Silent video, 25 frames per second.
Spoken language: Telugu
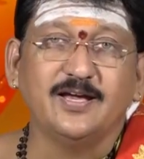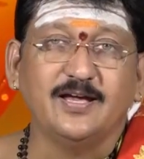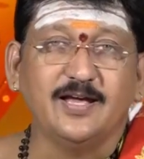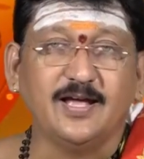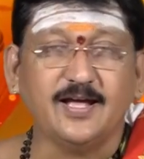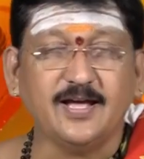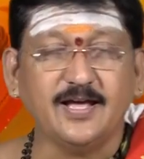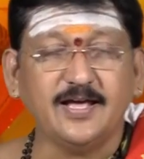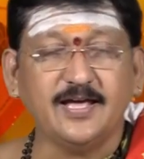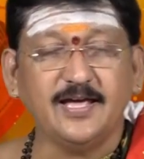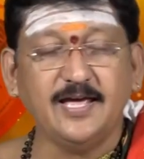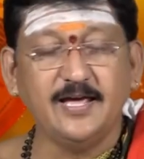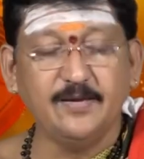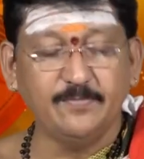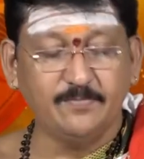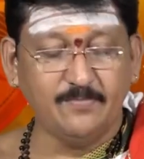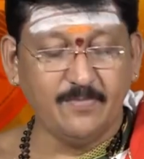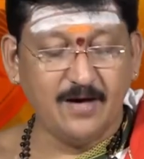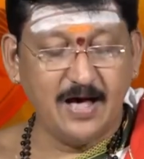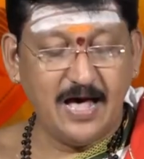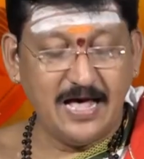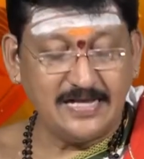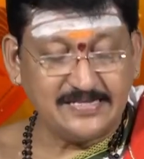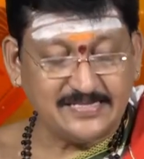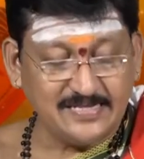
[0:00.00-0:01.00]
ఇక ఈ
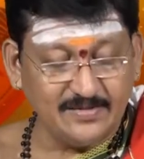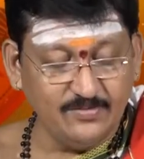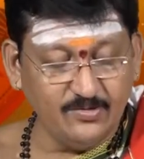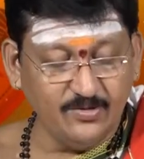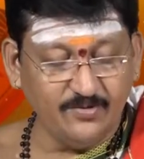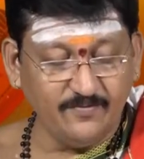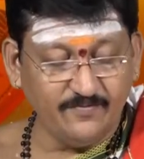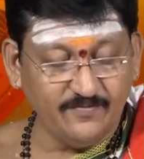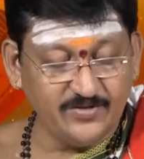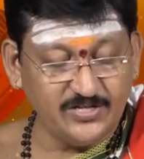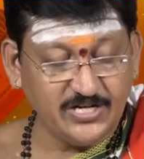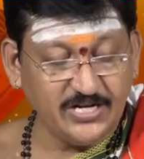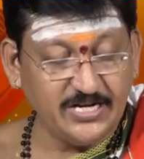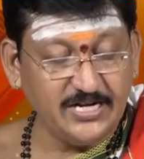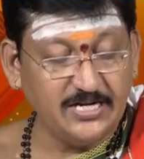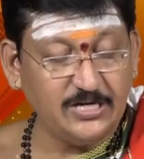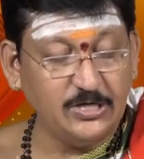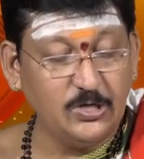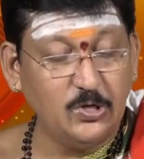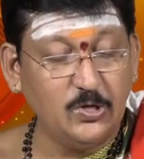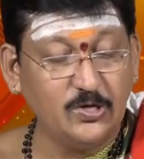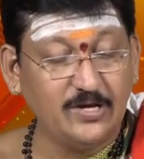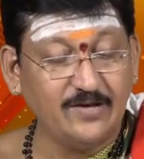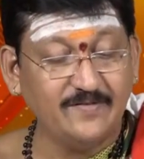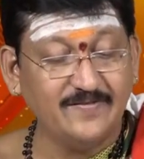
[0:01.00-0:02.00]
మాసము
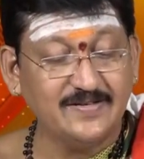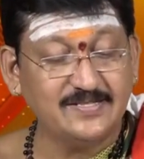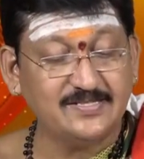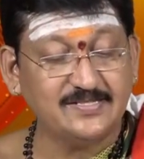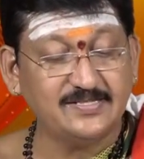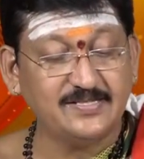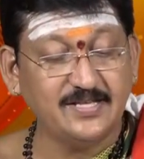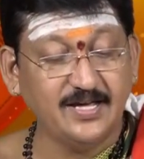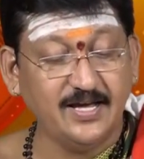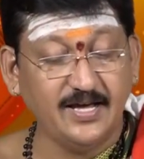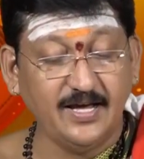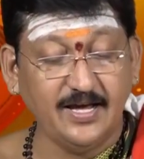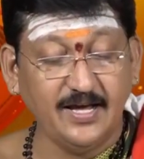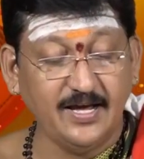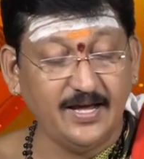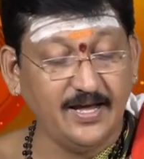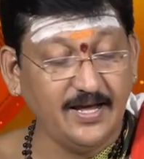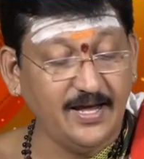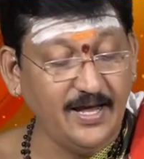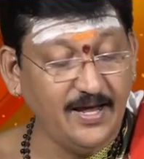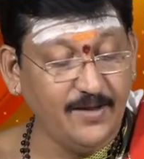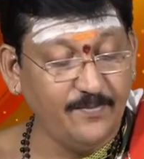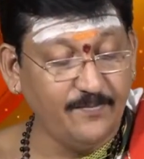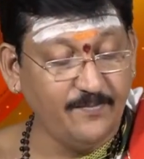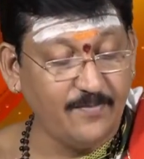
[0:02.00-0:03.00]
విషయంలోకి వస్తే
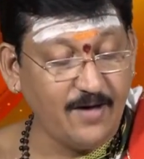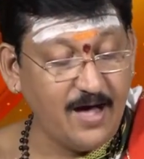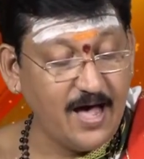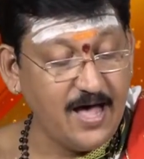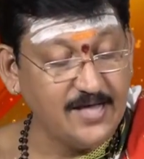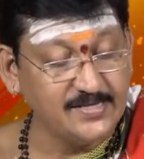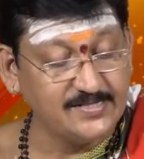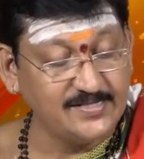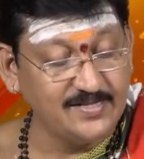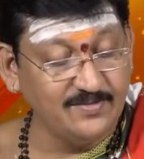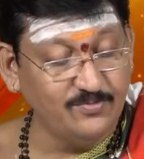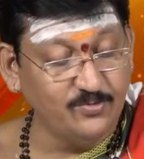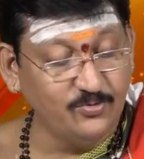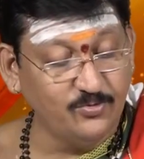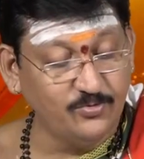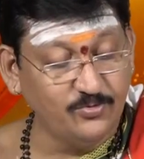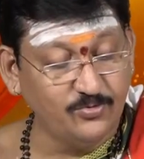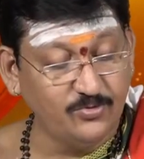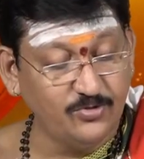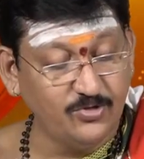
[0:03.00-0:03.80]
ఈ మాసము